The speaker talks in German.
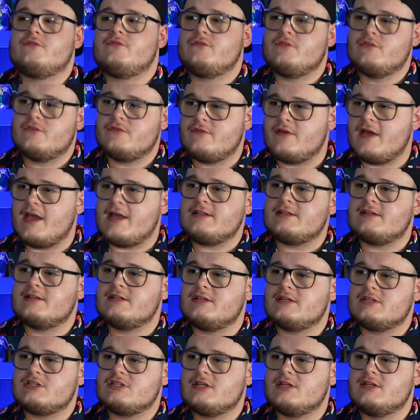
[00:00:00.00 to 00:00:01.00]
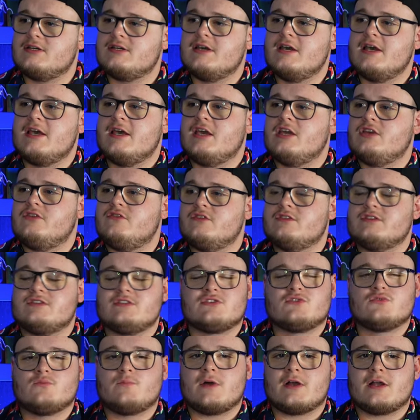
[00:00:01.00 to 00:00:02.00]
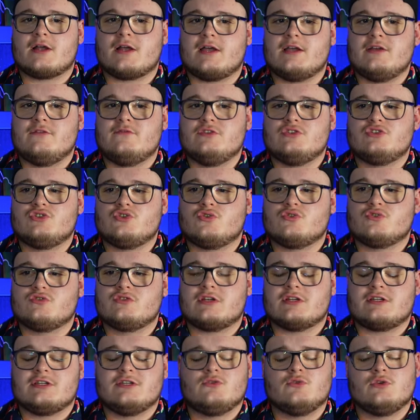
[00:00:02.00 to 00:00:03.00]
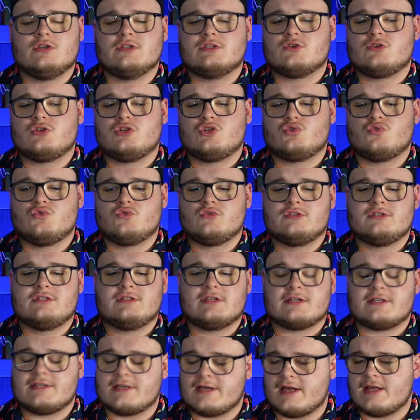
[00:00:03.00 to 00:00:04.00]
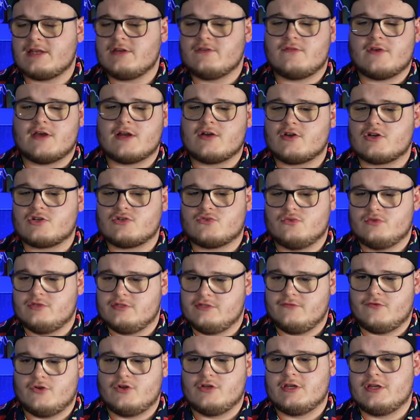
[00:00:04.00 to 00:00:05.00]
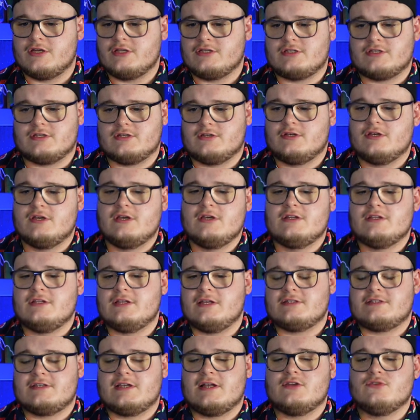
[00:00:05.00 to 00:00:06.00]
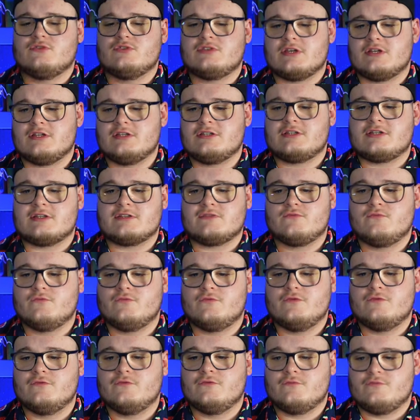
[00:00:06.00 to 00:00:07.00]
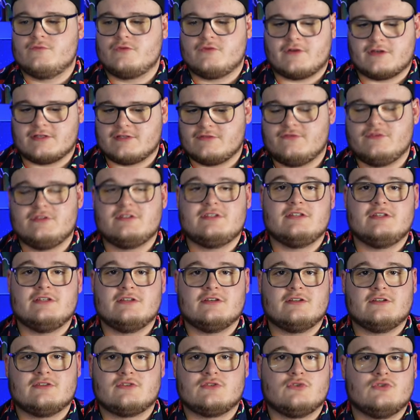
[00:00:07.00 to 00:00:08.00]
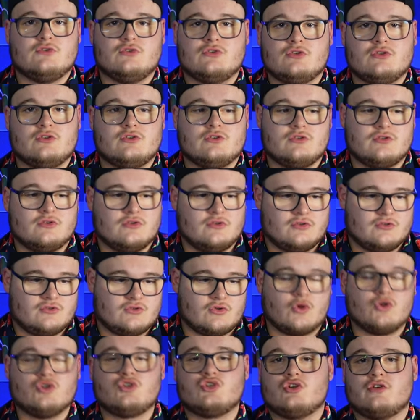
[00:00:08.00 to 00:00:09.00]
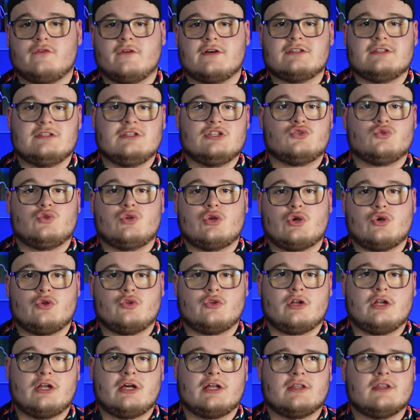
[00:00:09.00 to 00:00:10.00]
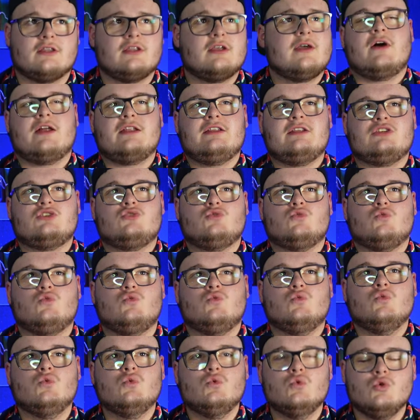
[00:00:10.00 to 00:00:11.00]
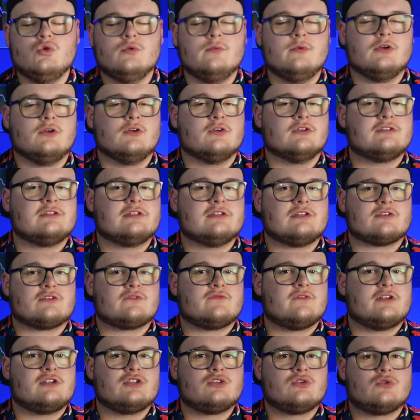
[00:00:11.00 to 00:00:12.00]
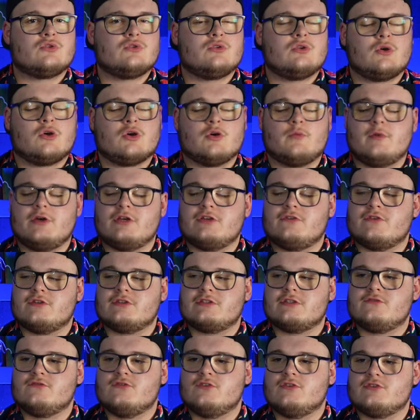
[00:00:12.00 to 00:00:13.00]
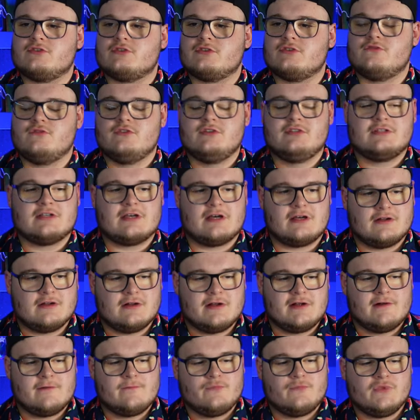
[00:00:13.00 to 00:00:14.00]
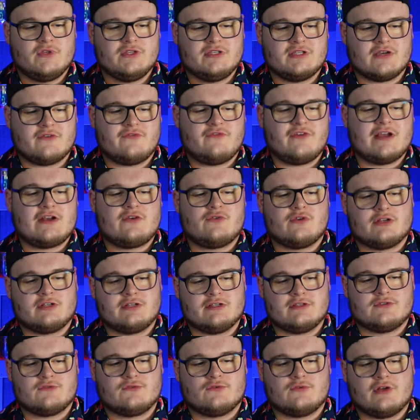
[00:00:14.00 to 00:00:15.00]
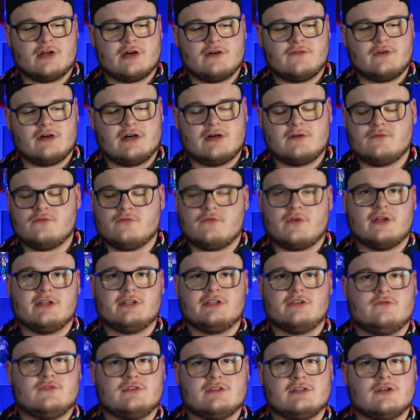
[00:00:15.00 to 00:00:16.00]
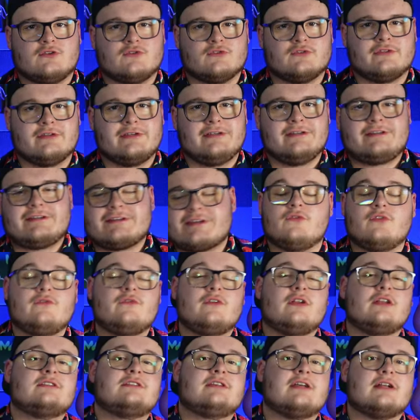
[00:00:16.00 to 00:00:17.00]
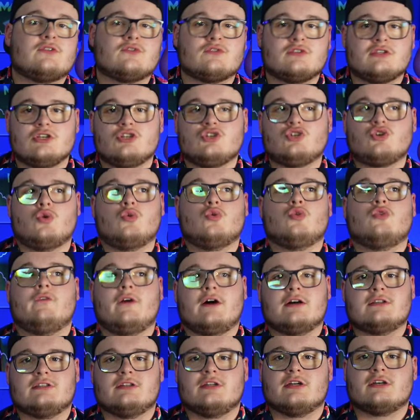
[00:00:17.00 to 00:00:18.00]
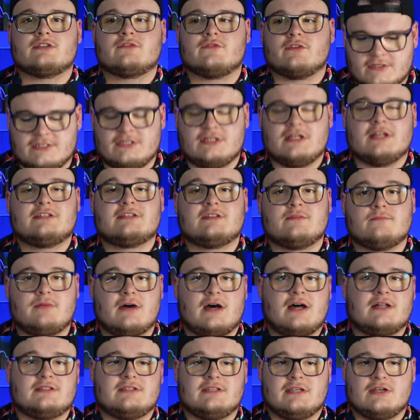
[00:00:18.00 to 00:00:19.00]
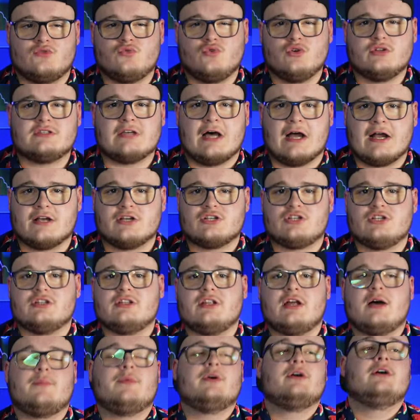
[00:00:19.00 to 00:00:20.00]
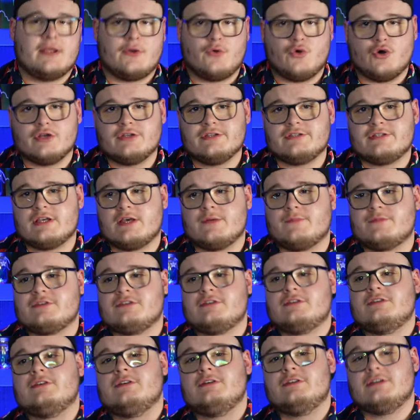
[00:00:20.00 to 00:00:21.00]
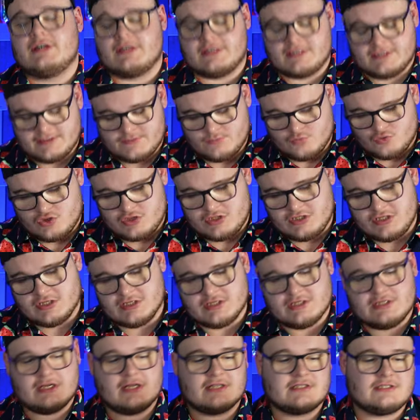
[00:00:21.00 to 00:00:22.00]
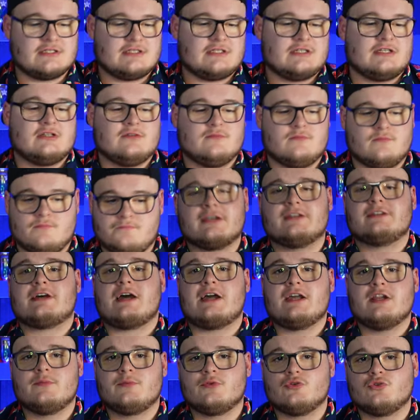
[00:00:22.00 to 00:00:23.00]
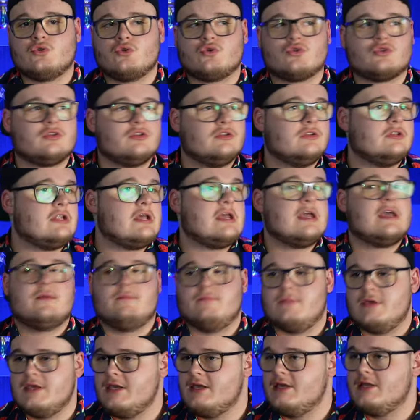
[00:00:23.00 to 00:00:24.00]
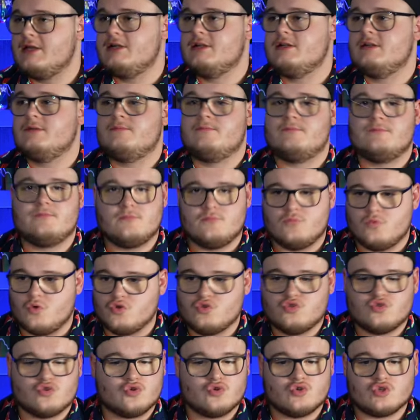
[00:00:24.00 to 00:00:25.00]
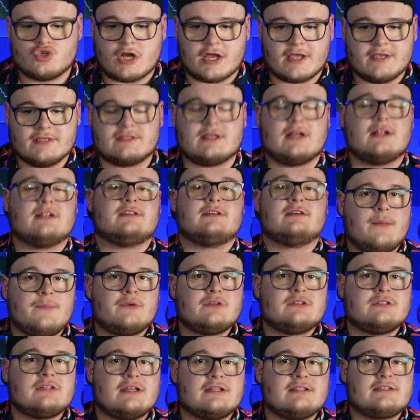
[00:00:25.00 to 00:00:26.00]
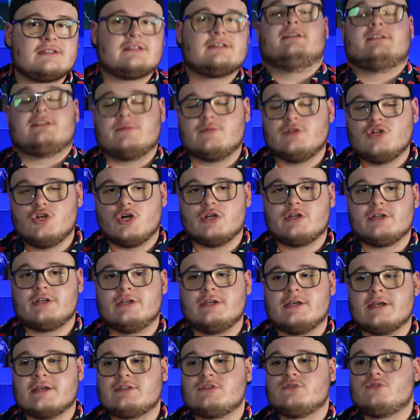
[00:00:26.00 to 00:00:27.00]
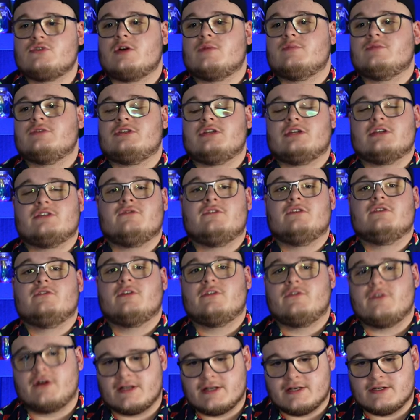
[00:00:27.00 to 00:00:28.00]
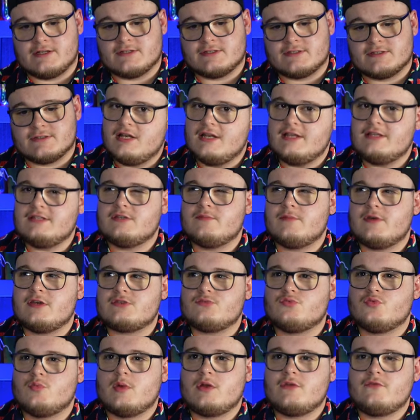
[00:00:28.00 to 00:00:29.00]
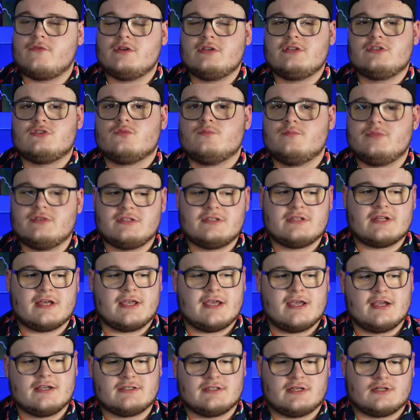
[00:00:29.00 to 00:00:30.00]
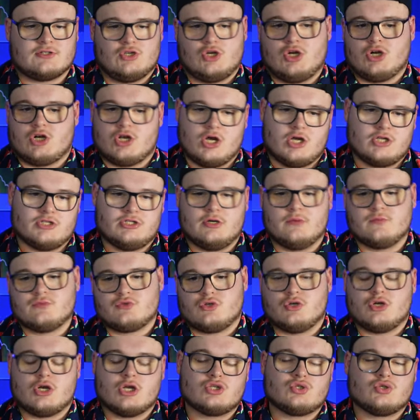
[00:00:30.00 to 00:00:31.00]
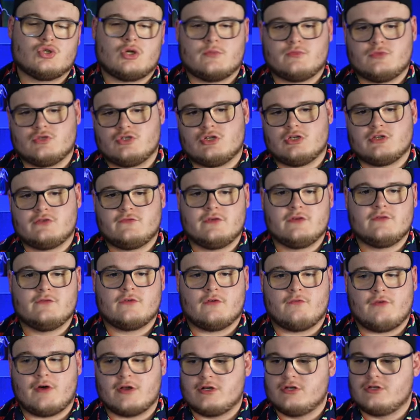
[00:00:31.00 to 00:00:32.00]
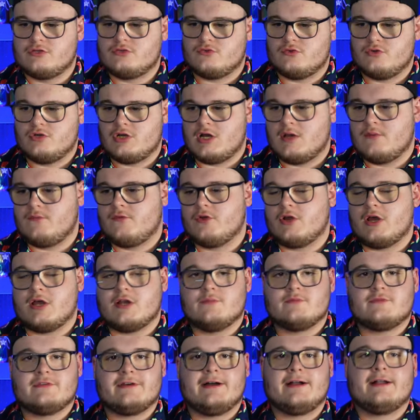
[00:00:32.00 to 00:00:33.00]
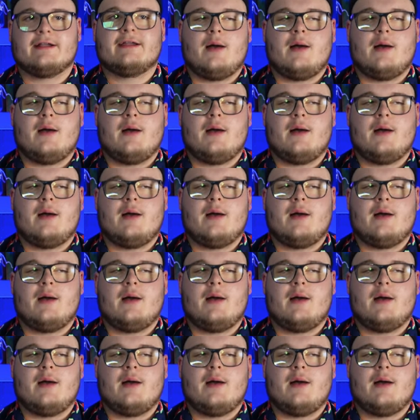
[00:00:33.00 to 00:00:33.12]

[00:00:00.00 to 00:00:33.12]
Fact an der Stelle, ich finde es super geil, wie Joel sagt, hier, du gehst auch in die Schule und sie sagt, ja, in die Federer-Schule, sie wollen ja nicht, äh, die erzählen uns ja nicht das, quasi wie sie eine, eine Seuche quasi nicht unter Kontrolle hatten. Fand ich übel lustig, aus welchen Gründen auch immer. Ich fand es irgendwie lustig, wie dieser dieser Fedra-Diss so da war. Fand ich irgendwie sehr lustig. Auf jeden Fall erzählt uns hier Joel quasi das, was ich letzten Part sehr kurz angeschnitten habe. Der Cordyceps ist mutiert, hat sich in Getreideprodukten, Mehl, und so einen Scheiß halt abgesetzt. Das haben die Leute gegessen und haben sich deswegen verwandelt. Klingt im ersten Moment, finde ich, so ein bisschen dahergesagt. Ja klar, die haben es gegessen und haben sich deswegen verwandelt, so innerhalb von einem Tag.